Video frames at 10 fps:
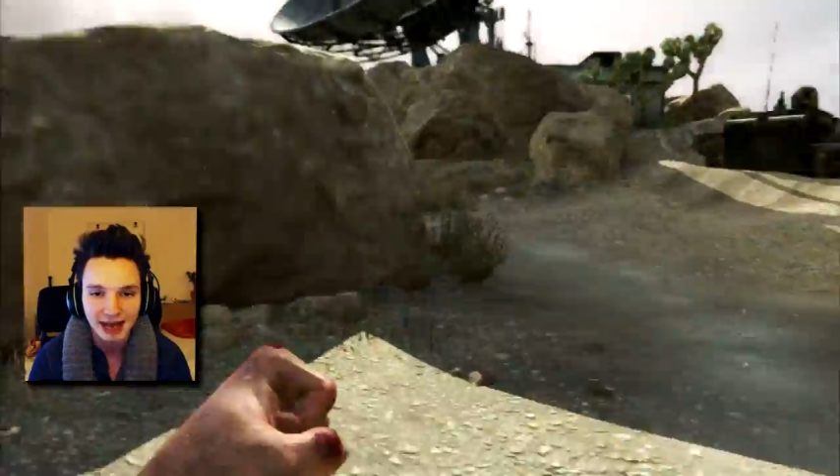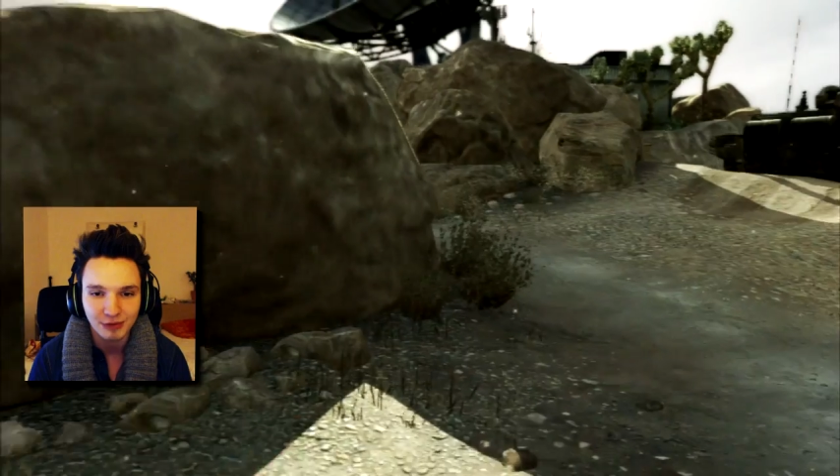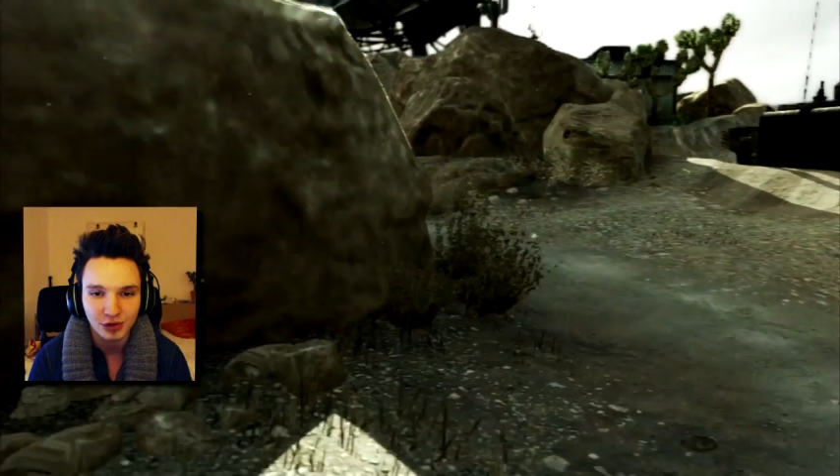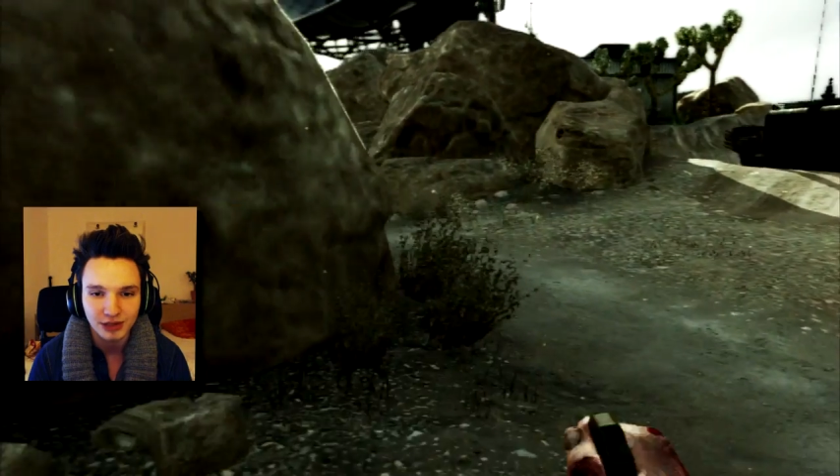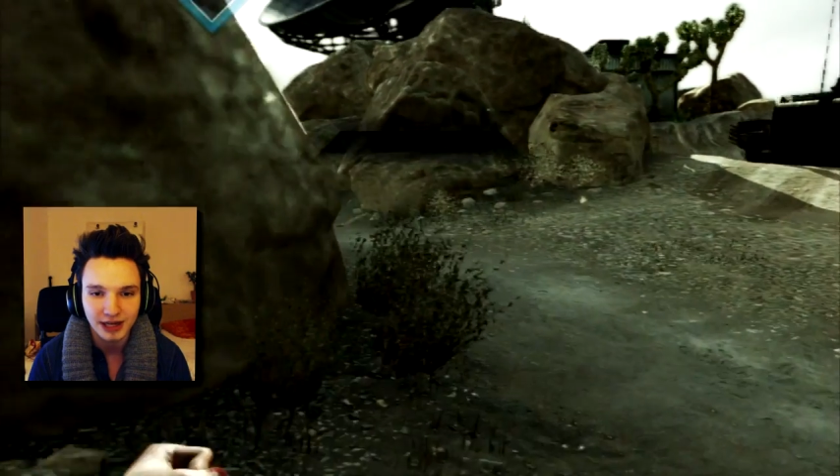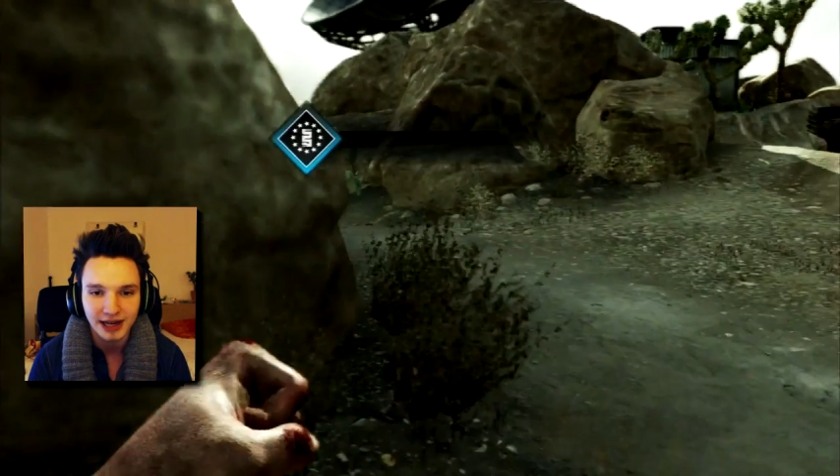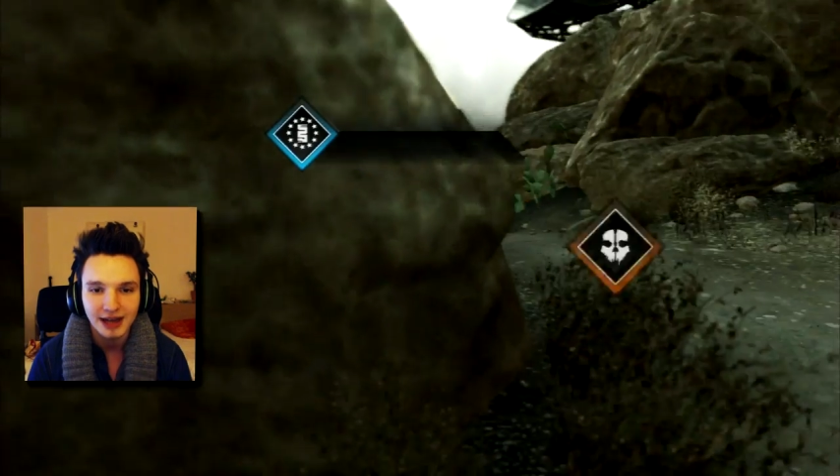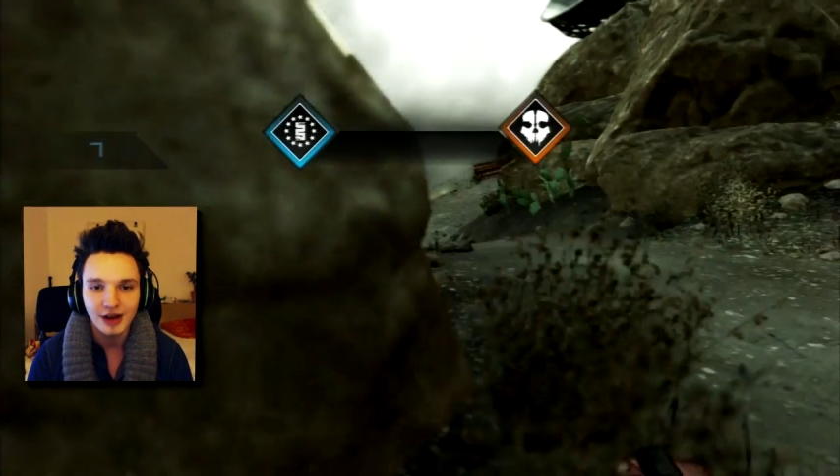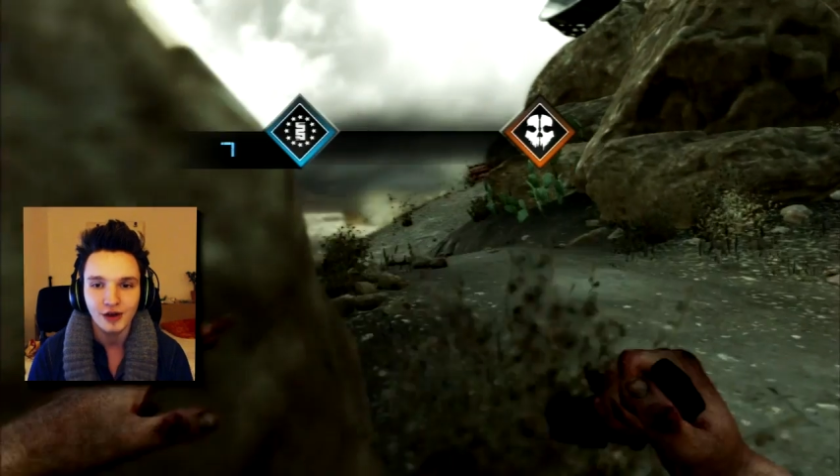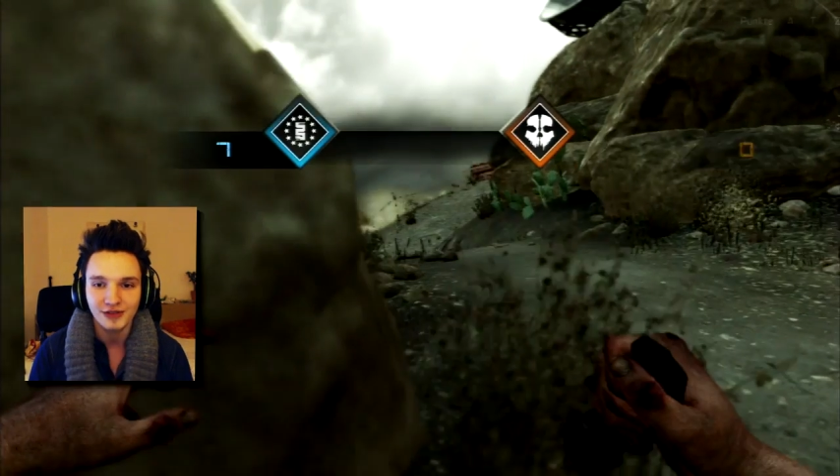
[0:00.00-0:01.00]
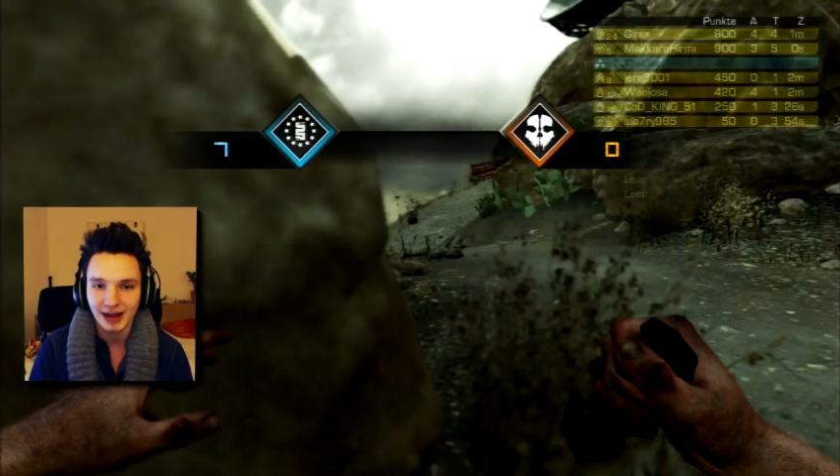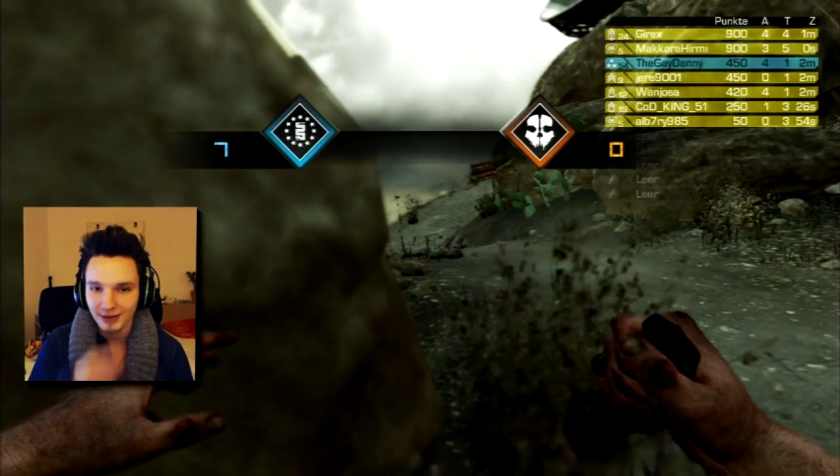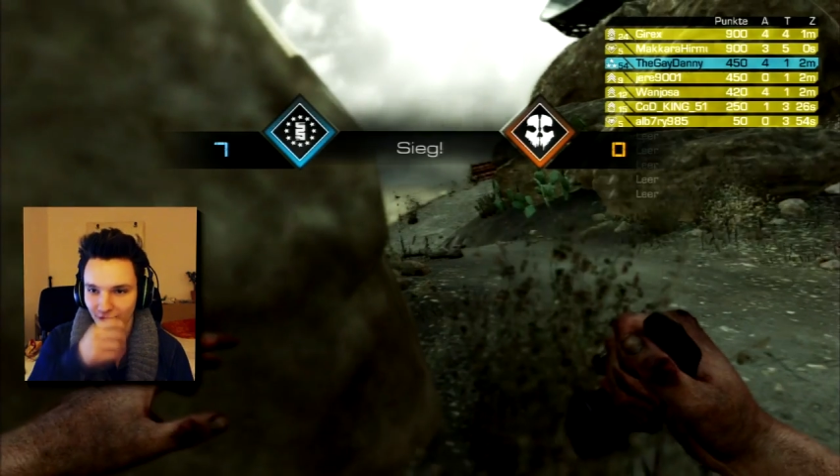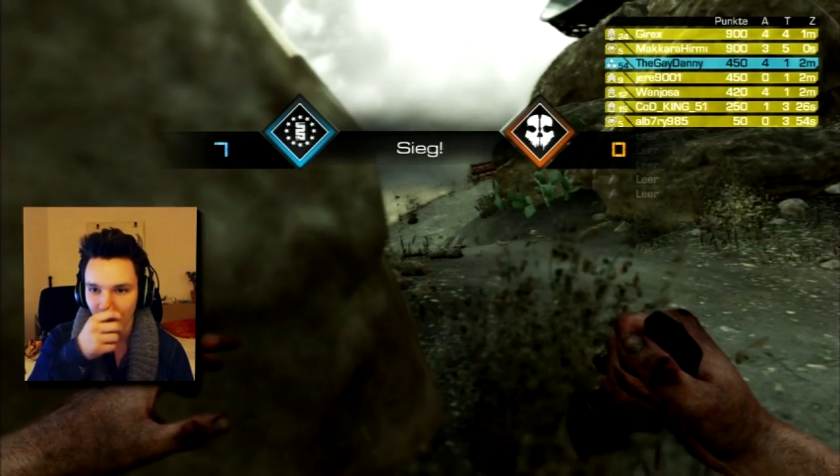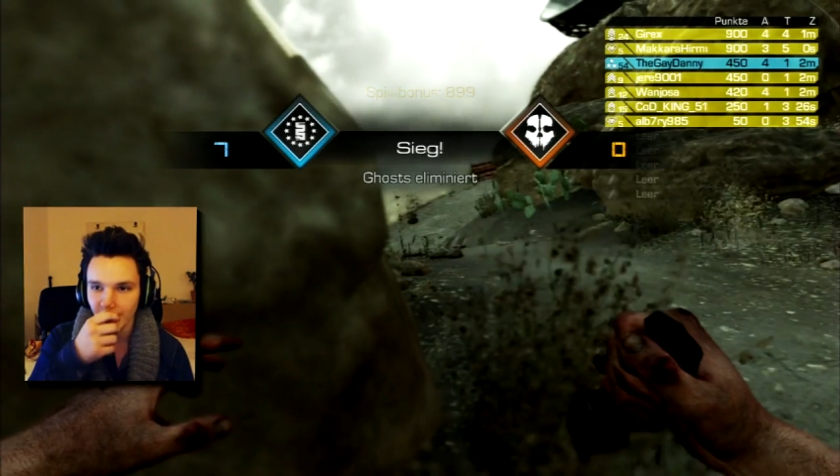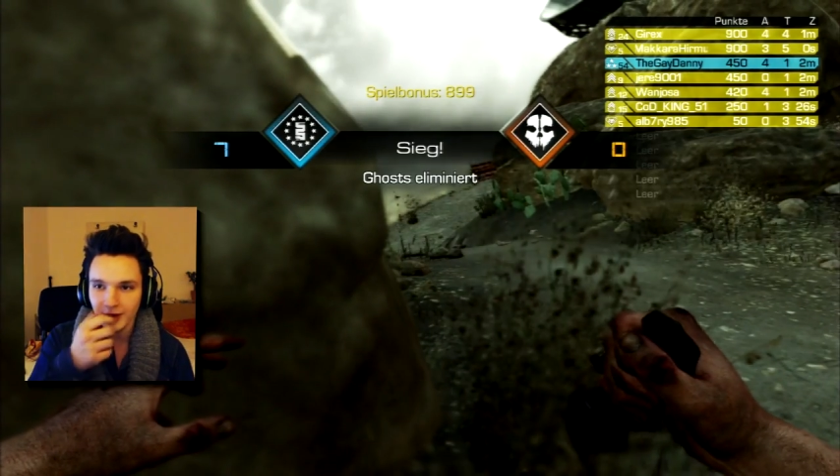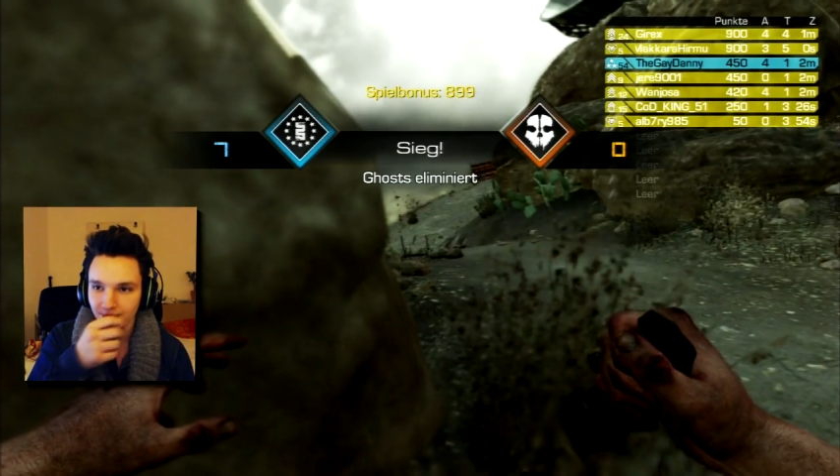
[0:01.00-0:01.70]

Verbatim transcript: campt irgendeiner. Und wir haben gewonnen.